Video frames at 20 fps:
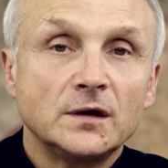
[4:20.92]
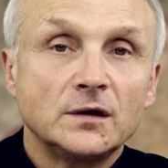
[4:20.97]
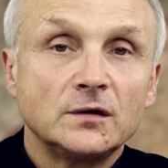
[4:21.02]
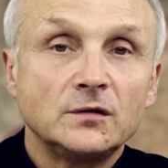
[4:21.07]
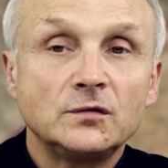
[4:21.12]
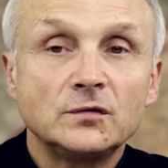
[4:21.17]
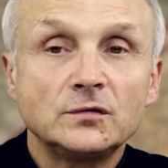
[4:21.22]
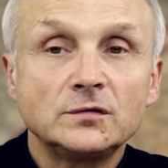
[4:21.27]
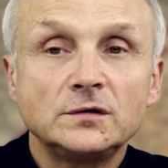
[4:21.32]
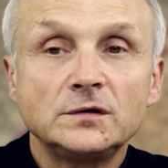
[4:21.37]

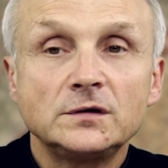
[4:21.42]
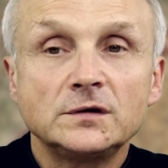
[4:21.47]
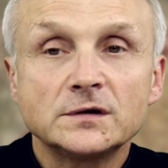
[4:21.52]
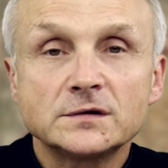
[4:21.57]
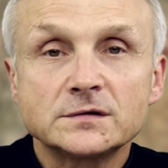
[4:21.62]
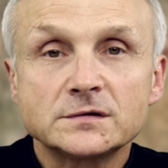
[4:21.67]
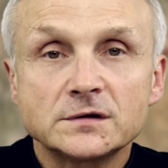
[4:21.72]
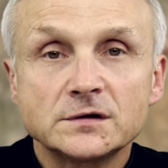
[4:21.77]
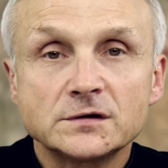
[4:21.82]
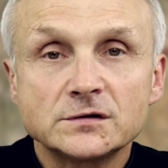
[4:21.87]
No i
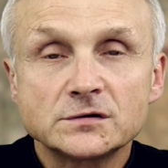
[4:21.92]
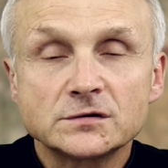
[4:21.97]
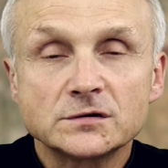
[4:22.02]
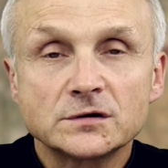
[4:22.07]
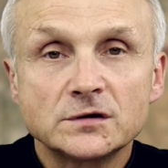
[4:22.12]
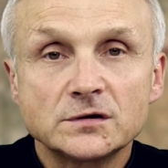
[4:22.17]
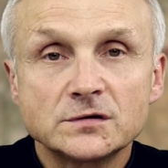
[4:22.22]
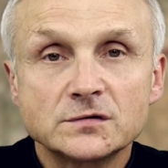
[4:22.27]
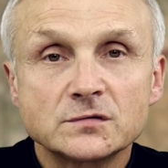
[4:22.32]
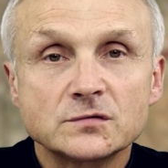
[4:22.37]
jest też
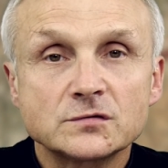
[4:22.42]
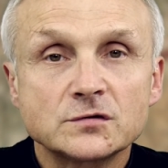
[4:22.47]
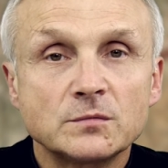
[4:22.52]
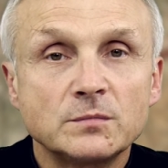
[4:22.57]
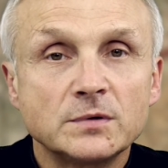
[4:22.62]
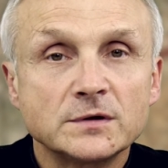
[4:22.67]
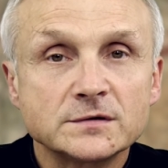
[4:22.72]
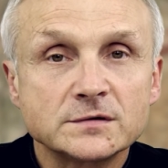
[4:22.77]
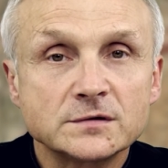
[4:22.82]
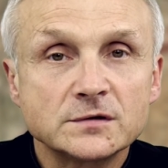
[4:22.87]
Chrystus
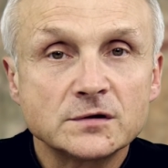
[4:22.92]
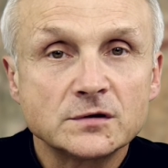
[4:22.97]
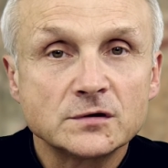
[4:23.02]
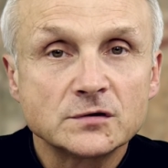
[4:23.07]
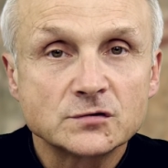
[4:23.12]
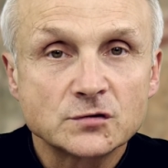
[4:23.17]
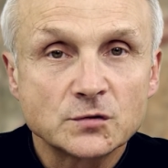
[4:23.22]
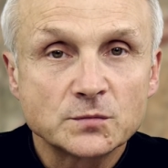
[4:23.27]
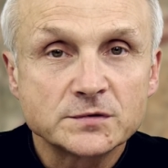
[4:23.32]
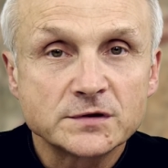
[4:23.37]
obecny
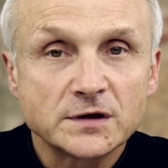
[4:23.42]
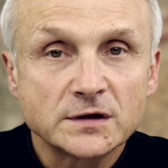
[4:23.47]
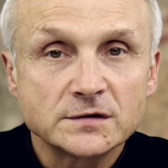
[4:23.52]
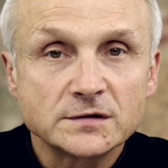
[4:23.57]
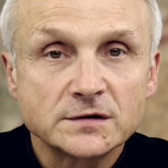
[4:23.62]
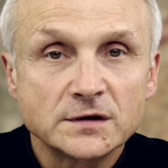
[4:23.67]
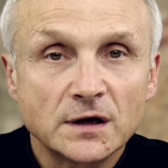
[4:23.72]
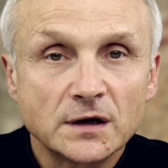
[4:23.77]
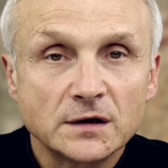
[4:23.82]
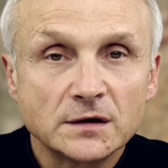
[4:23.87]

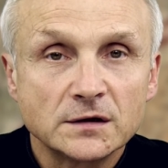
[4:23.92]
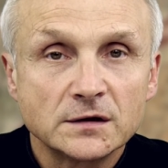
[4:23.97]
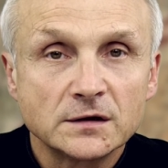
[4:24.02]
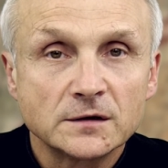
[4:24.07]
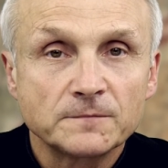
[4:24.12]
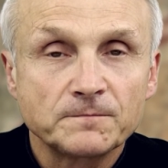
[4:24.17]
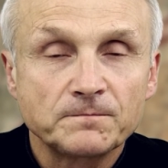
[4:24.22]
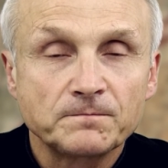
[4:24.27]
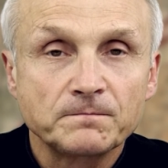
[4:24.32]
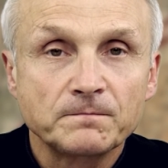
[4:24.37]
substancjalnie,
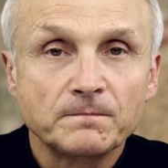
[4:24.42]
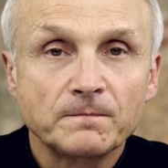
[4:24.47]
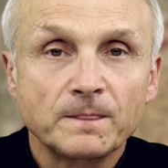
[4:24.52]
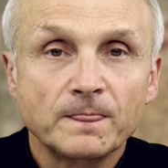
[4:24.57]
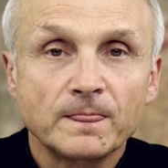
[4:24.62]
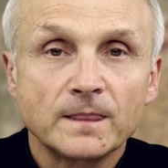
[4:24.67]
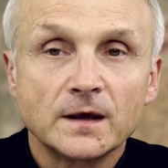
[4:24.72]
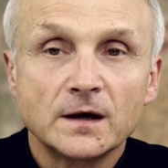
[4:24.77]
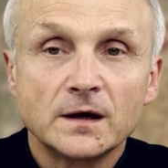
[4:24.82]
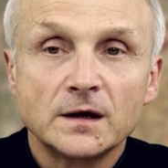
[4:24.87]

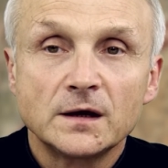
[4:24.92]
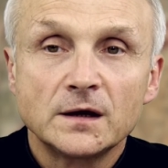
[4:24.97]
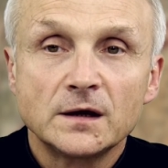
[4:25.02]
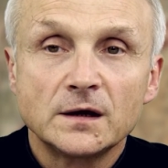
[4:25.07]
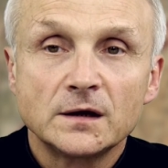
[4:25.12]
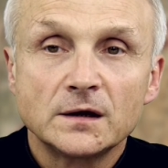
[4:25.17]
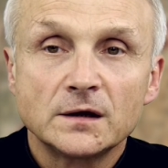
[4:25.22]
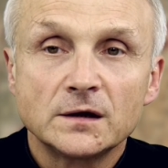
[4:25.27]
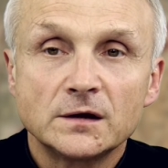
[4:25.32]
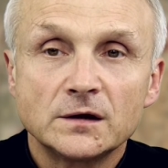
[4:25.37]

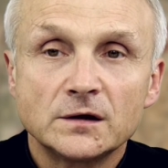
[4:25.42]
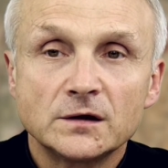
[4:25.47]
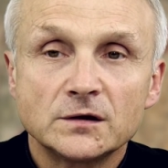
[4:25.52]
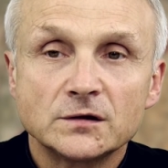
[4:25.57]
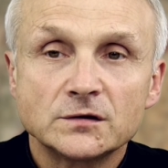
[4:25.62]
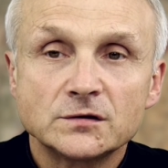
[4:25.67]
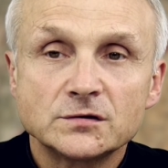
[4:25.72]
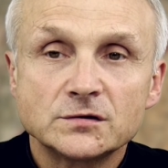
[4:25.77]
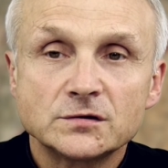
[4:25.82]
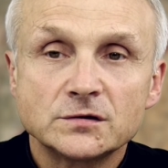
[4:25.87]
e,
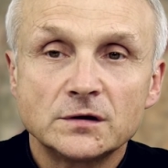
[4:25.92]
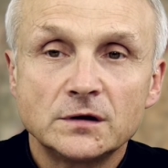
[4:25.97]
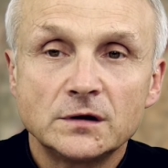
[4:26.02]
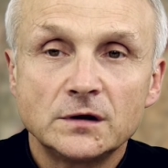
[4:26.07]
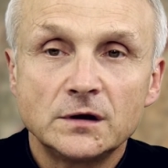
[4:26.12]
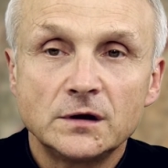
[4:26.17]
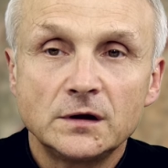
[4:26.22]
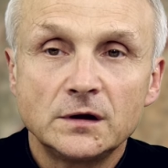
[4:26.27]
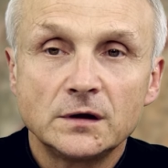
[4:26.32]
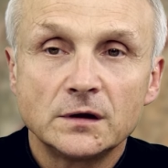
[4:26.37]

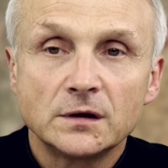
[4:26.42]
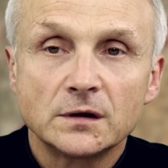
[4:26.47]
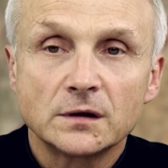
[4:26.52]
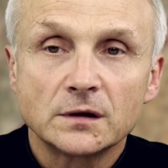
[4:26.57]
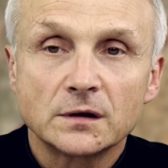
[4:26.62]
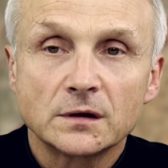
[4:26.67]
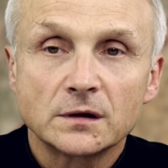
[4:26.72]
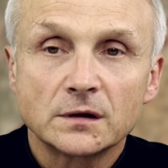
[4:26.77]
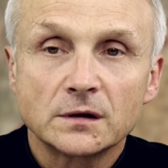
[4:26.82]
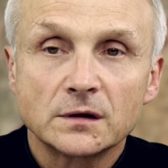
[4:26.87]
czyli
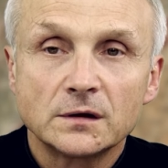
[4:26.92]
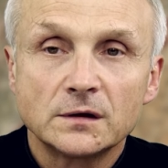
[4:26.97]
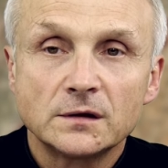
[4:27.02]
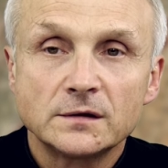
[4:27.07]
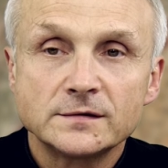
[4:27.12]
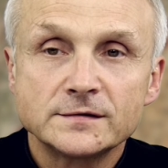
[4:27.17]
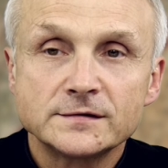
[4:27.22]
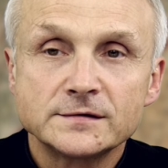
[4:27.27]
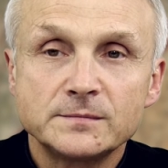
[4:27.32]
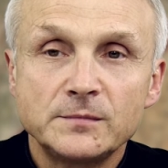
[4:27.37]

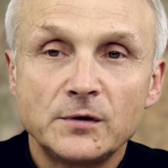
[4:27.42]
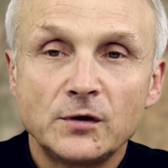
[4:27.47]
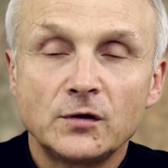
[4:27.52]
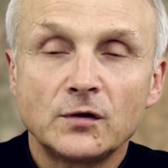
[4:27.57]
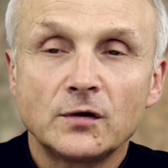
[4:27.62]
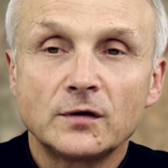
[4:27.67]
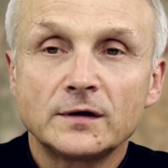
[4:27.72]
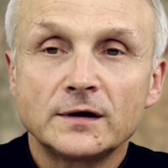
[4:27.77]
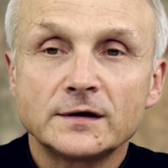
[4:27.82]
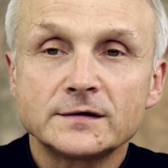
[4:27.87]
e,
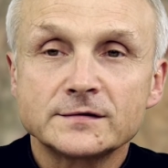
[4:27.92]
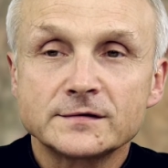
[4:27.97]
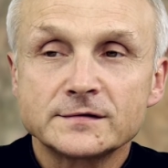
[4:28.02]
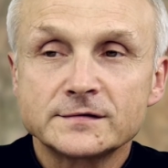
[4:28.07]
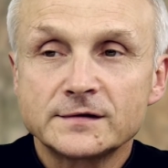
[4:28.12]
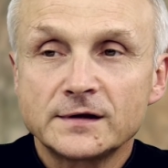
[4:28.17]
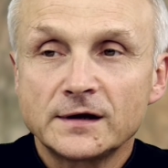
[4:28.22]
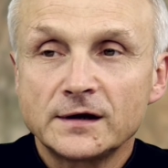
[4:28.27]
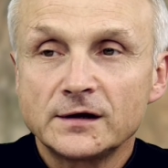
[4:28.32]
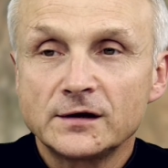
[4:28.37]
zmieniona
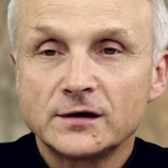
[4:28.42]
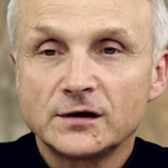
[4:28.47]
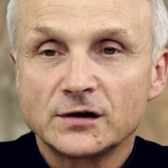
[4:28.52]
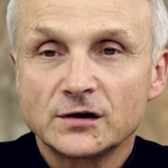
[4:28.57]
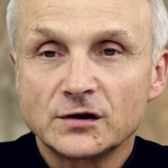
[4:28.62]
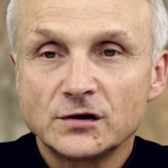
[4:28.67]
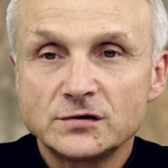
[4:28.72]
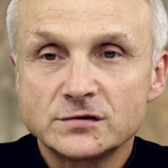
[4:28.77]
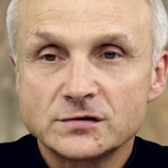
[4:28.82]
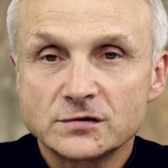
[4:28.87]
zostaje
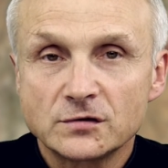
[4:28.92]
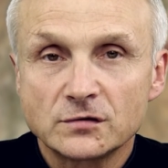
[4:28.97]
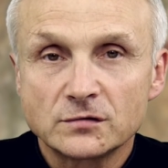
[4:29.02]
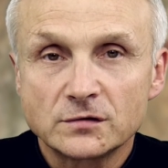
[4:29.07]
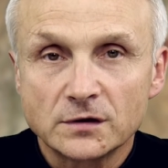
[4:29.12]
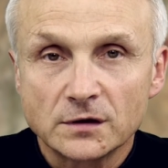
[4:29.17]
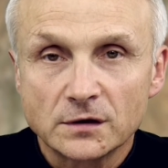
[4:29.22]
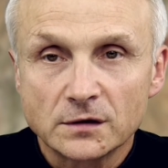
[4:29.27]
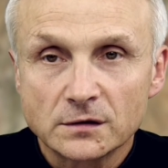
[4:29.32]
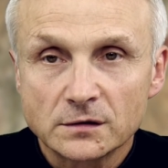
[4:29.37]

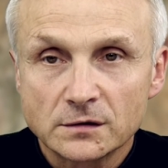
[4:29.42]
istota.